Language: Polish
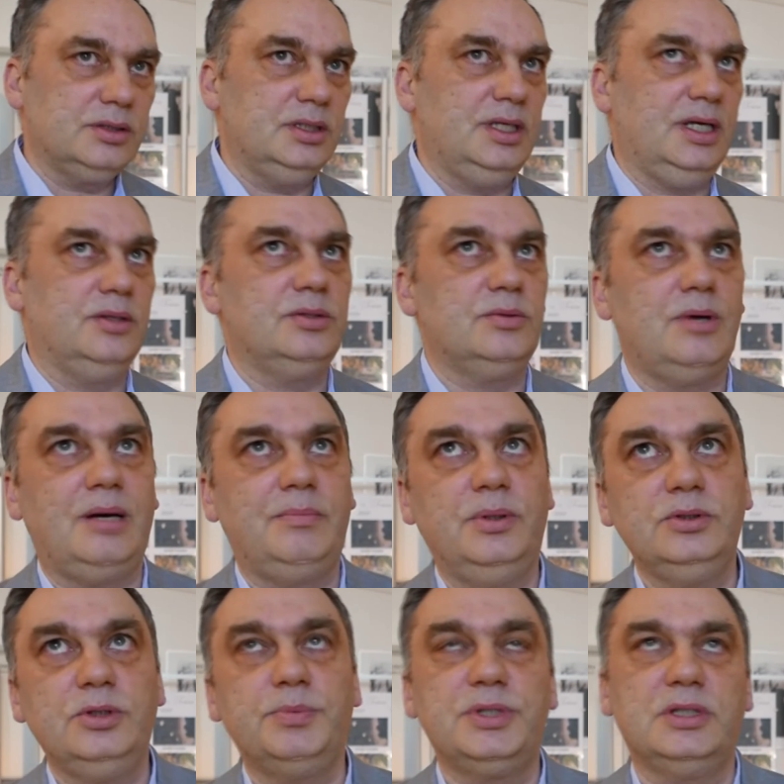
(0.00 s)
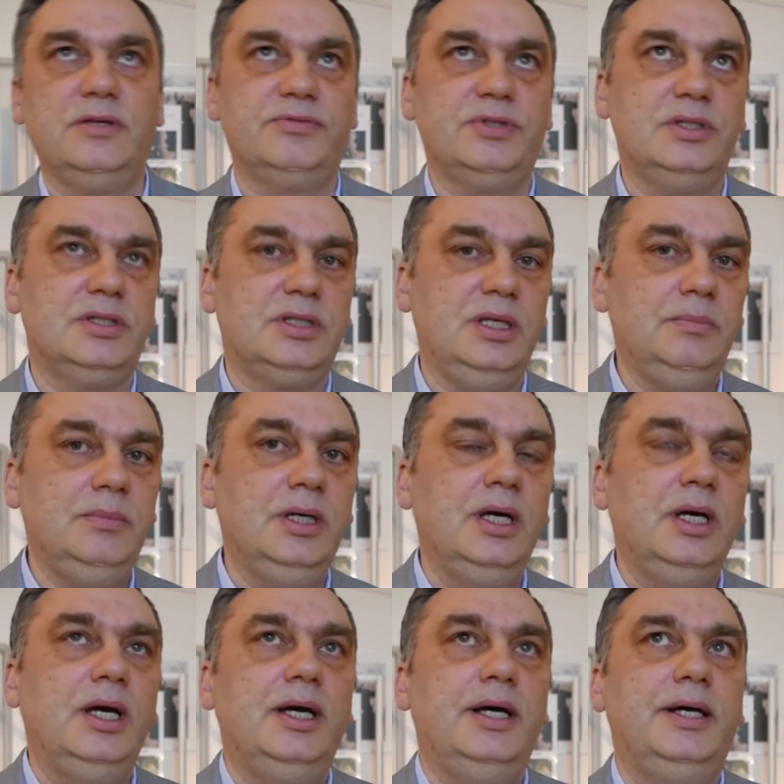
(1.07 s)
oceniają słabo, to przede wszystkim
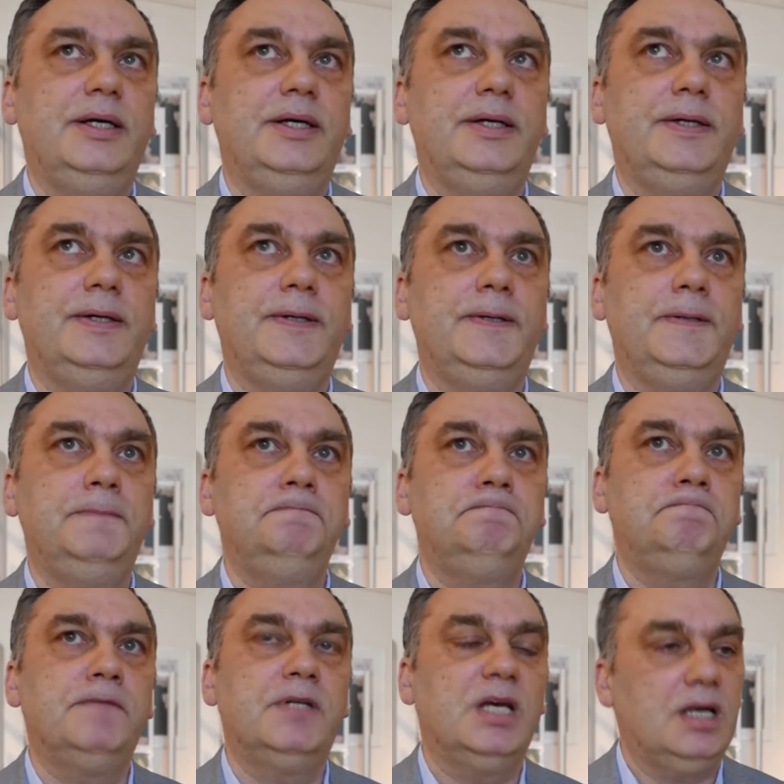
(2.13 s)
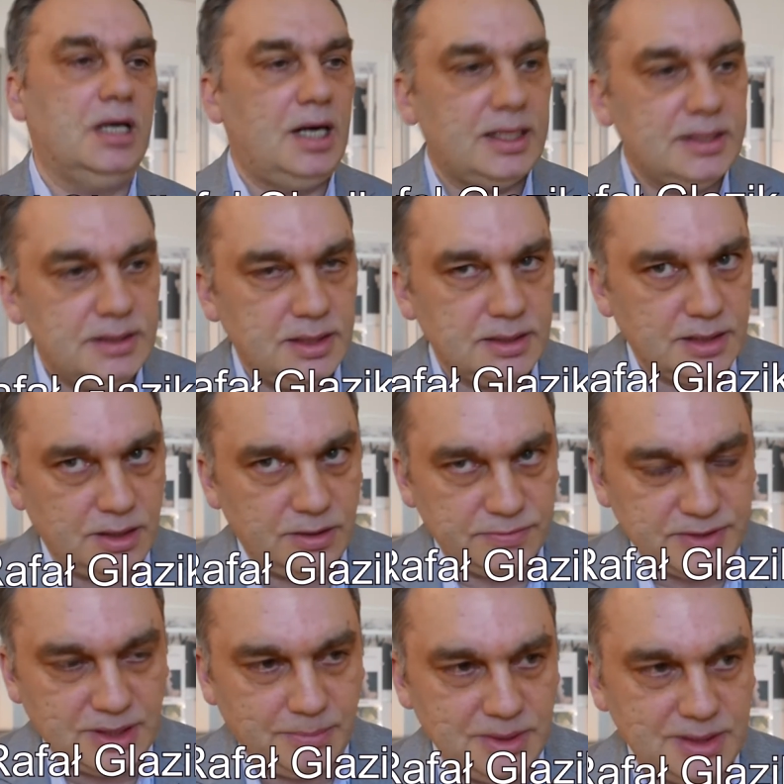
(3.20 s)
e, relacje z
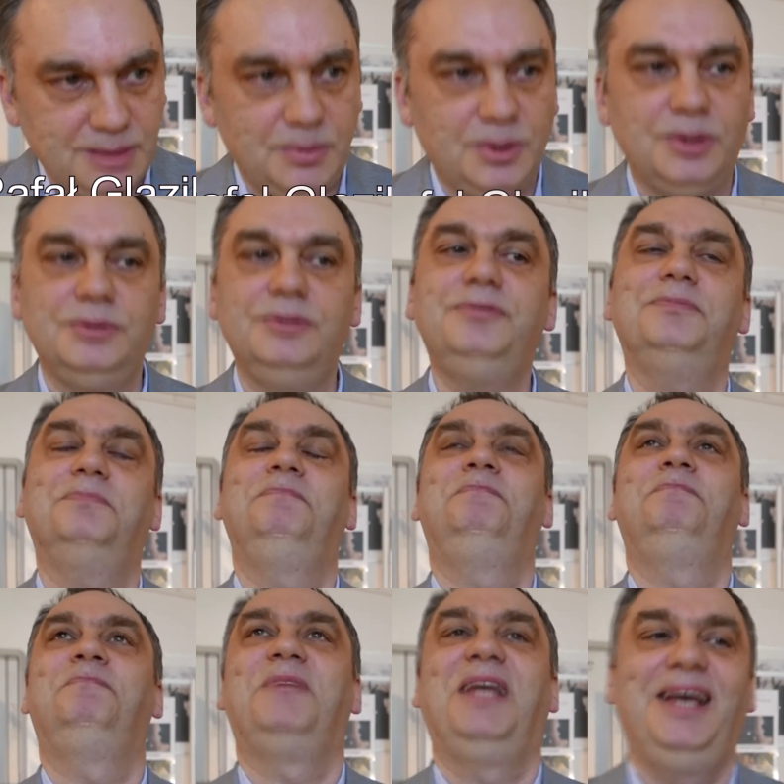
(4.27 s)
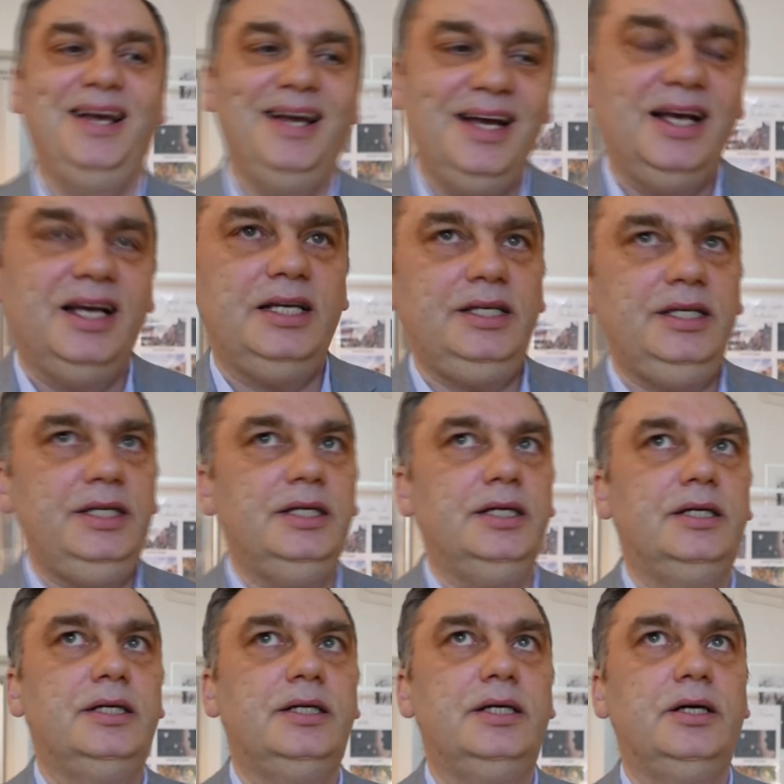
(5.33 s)
kierowcami samochodów i
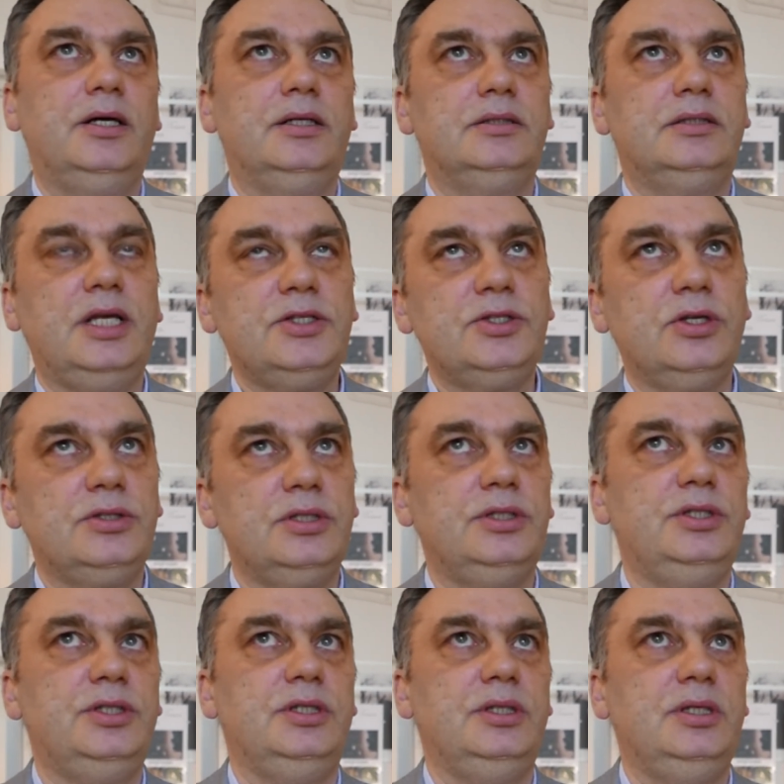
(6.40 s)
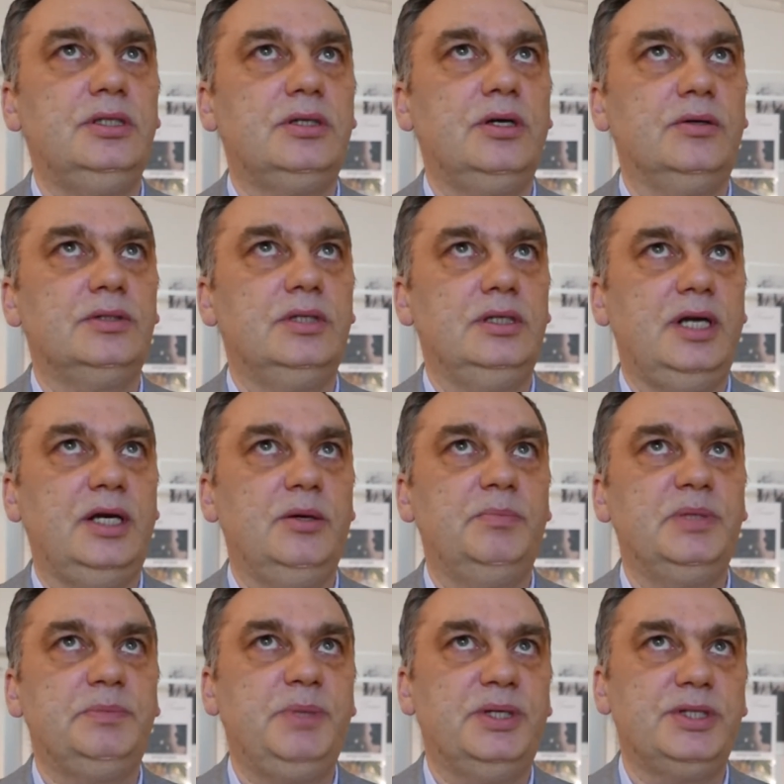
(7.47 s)
e, też dosyć nisko
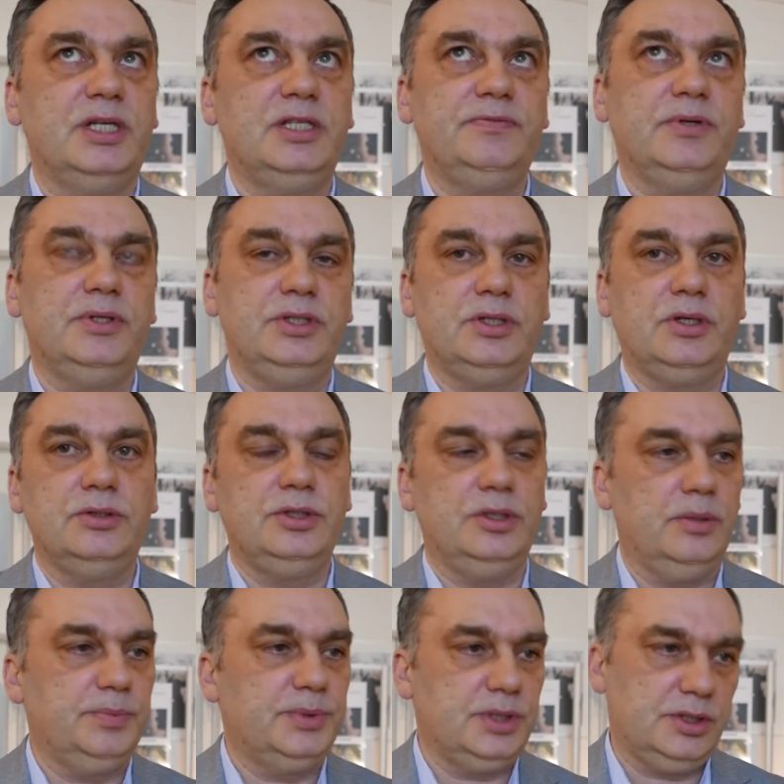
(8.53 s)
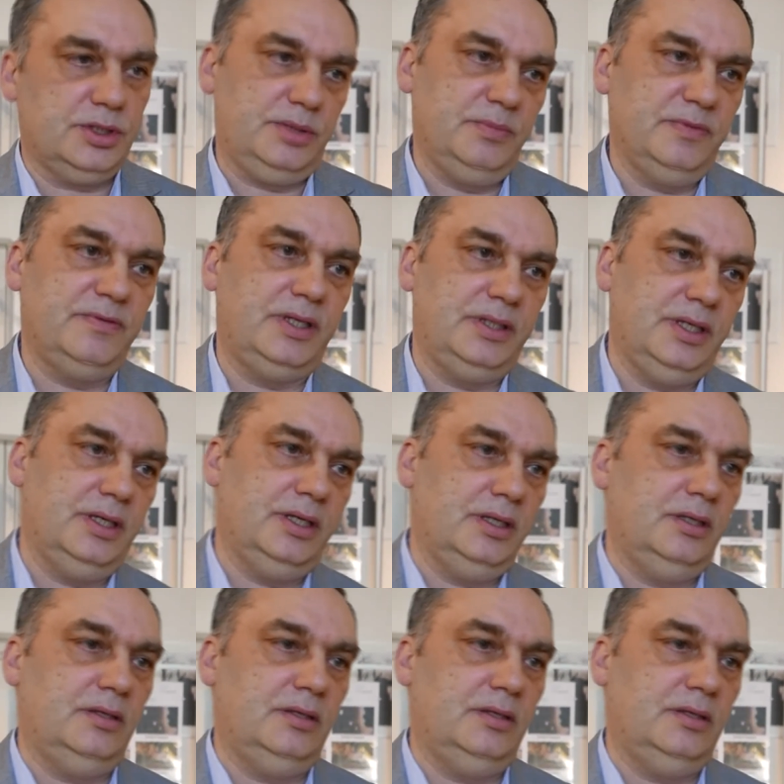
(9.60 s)
oceniają bezpieczeństwo, jeśli chodzi o przetrzymywanie